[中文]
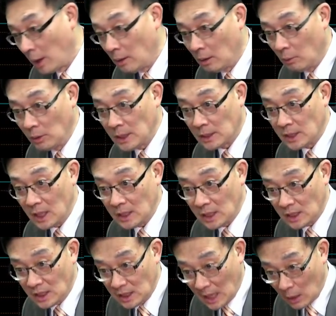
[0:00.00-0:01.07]
哈，我想这些
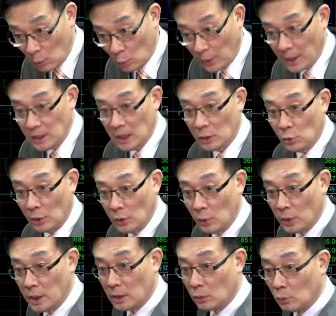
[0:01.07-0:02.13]
相关的一些权
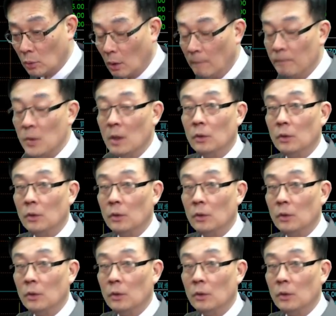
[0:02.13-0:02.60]
重个股哈，